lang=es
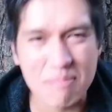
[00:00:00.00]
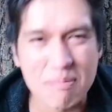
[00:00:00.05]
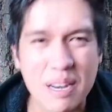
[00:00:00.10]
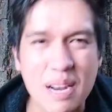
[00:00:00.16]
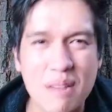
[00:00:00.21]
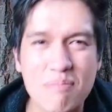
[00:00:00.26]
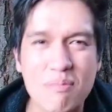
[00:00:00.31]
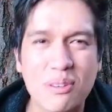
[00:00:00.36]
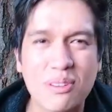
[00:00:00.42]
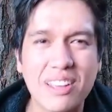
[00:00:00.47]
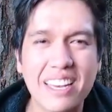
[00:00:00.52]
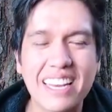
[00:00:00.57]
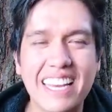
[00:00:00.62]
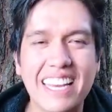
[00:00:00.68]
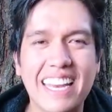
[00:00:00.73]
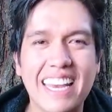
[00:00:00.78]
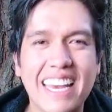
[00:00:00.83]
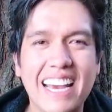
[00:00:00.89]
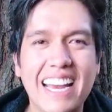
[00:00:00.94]
para poder
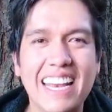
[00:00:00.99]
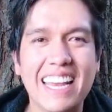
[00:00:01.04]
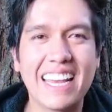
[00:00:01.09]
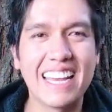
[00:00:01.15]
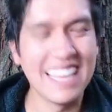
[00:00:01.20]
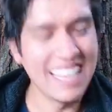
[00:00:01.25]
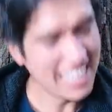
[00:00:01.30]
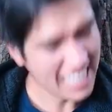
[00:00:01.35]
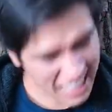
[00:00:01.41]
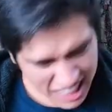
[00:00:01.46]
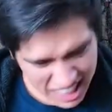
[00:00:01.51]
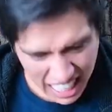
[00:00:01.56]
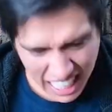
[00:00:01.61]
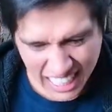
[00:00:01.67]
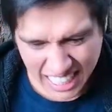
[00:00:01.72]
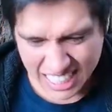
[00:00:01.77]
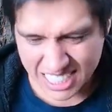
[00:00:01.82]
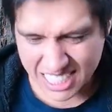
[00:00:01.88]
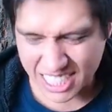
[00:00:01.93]
crear
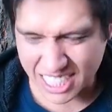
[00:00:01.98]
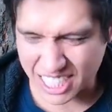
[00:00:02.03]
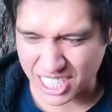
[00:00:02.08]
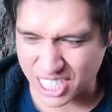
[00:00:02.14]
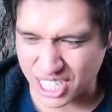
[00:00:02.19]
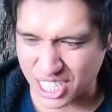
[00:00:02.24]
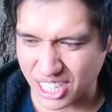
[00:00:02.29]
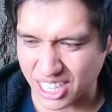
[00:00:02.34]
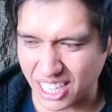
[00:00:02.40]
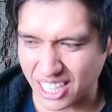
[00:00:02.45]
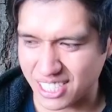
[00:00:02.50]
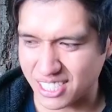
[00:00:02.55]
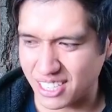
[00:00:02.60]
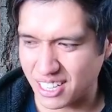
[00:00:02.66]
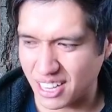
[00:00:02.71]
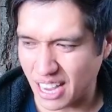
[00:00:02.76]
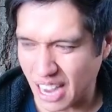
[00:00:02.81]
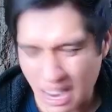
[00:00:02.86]
tal exquisitez.